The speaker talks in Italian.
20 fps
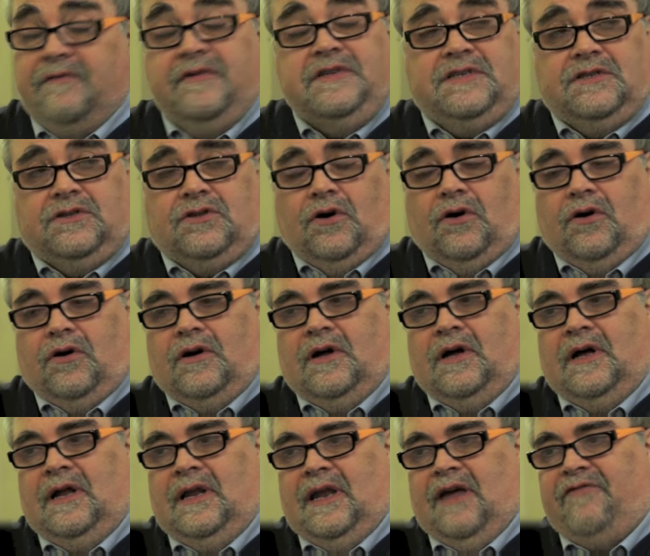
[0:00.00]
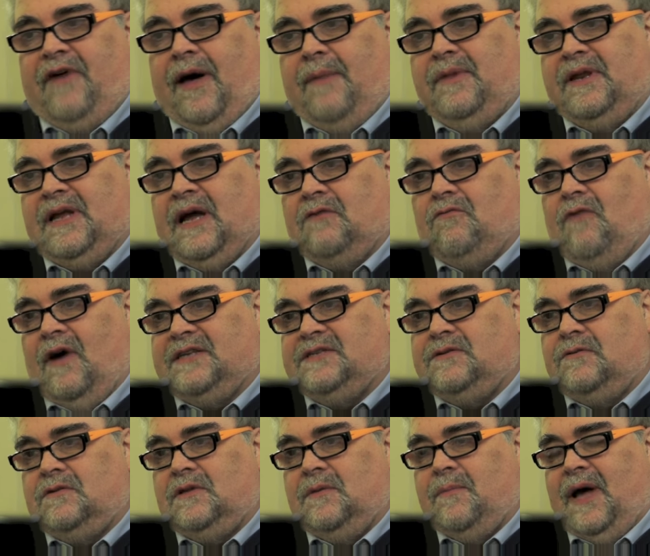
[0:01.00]
visitò la fabbrica
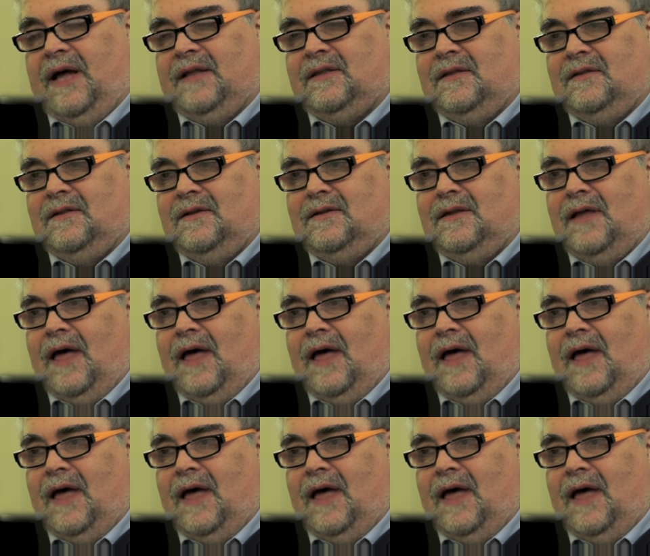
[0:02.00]
quasi ultimata del